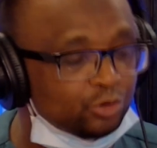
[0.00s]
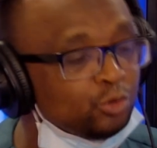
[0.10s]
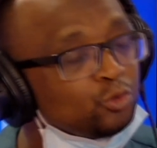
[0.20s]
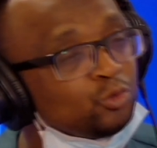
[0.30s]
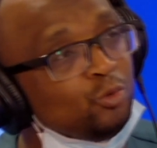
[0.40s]

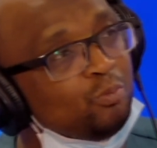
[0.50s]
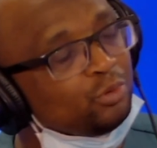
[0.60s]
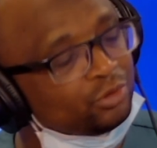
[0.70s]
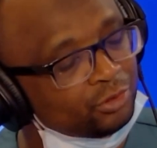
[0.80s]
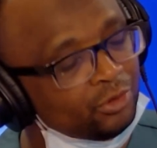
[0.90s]
surtout
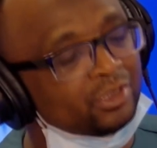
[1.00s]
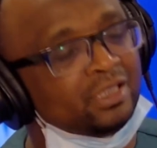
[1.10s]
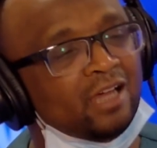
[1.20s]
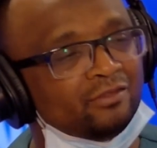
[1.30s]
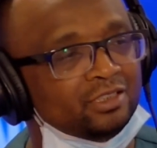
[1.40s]
pour ceux
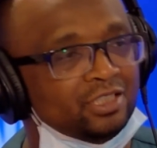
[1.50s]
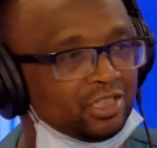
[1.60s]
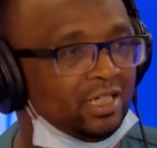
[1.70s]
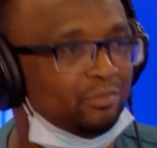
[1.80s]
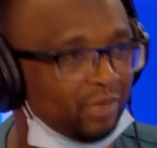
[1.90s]
qui avaient
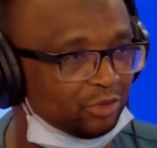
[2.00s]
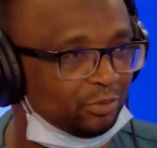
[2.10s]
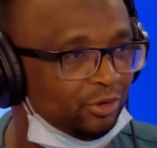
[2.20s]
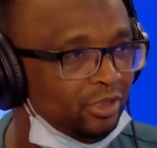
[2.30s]
déjà un passeport.